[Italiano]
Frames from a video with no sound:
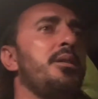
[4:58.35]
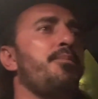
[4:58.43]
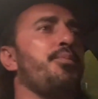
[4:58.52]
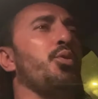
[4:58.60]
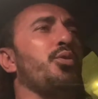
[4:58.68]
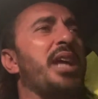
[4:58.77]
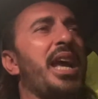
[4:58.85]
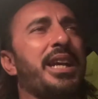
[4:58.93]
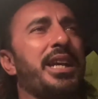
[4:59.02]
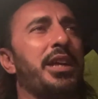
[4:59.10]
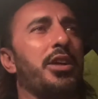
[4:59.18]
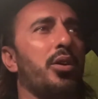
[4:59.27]
più
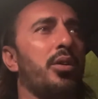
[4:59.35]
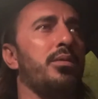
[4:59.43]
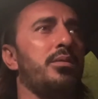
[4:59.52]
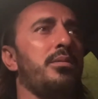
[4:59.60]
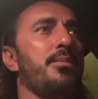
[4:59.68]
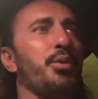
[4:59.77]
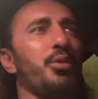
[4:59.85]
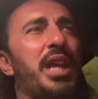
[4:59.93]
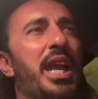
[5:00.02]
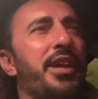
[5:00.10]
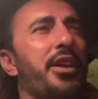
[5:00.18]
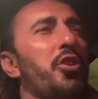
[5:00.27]
tecnico, più
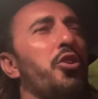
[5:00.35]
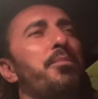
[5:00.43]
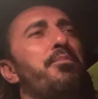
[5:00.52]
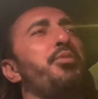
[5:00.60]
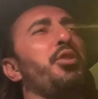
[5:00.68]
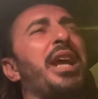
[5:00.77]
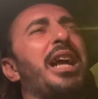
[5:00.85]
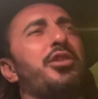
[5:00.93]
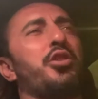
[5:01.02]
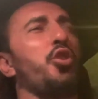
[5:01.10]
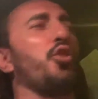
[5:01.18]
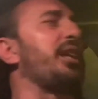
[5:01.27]
tecnico, più che
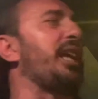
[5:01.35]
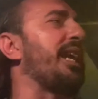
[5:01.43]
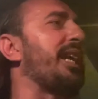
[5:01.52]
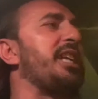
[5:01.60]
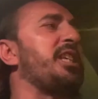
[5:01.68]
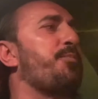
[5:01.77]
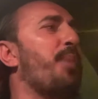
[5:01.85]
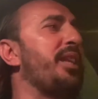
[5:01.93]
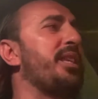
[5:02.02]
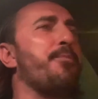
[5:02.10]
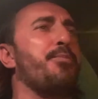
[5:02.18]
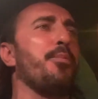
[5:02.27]
altro io direi che in
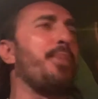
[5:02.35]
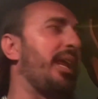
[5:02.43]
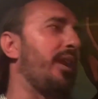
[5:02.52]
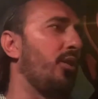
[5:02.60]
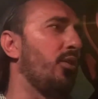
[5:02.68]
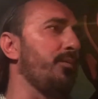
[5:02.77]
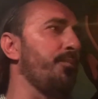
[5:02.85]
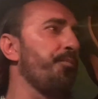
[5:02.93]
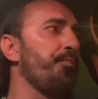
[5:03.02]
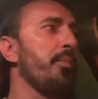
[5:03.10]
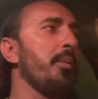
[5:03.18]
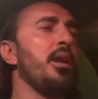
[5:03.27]
Spagna è più bello
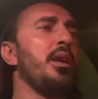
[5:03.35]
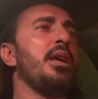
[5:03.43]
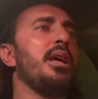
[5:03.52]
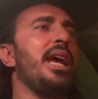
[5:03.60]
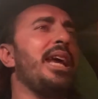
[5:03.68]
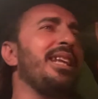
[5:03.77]
e in